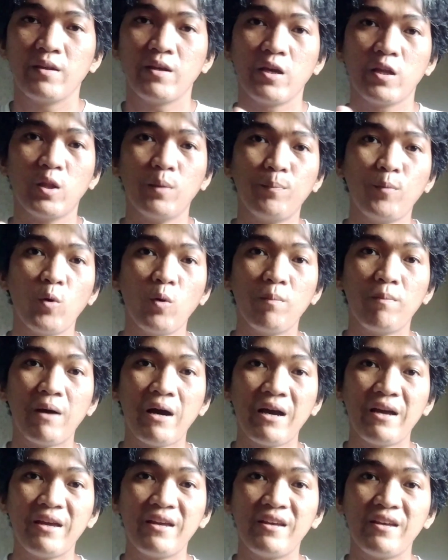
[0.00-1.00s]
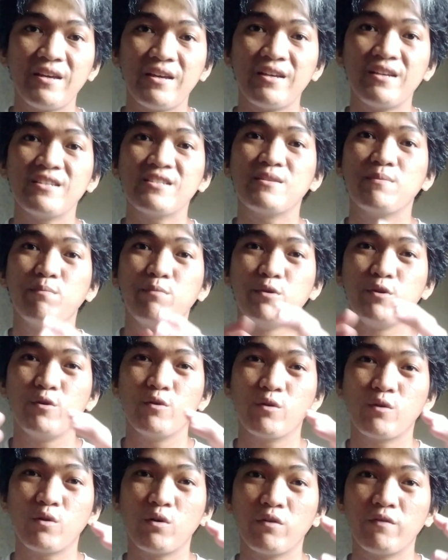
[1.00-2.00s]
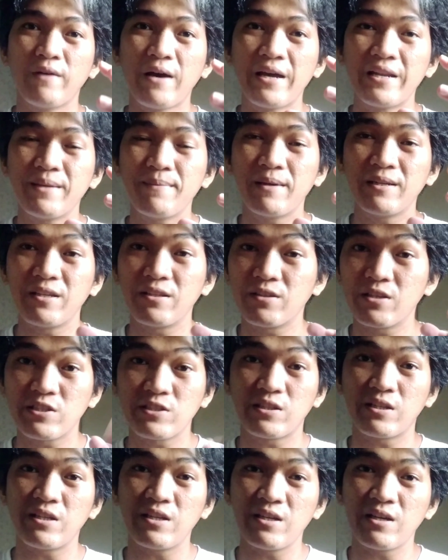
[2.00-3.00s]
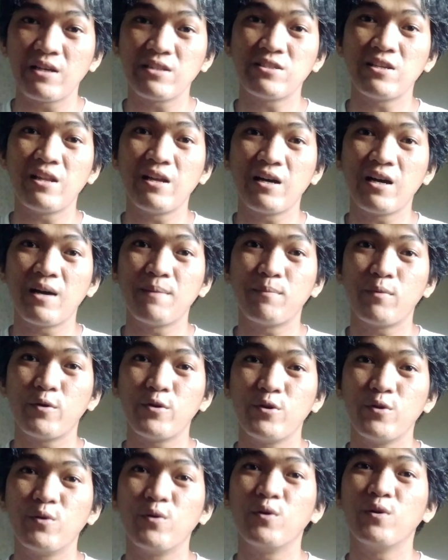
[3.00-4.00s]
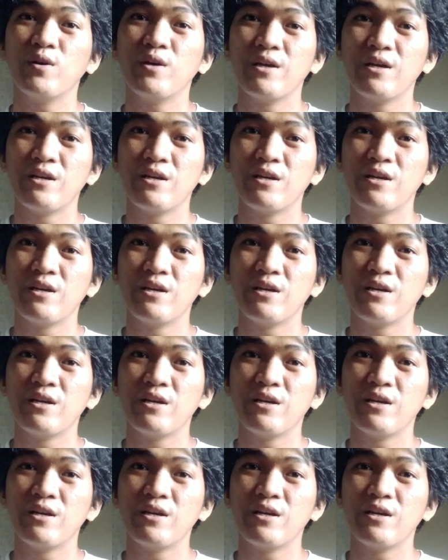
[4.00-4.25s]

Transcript: Ito pong BAI is Bureau of Animal Industry at sila nga po yung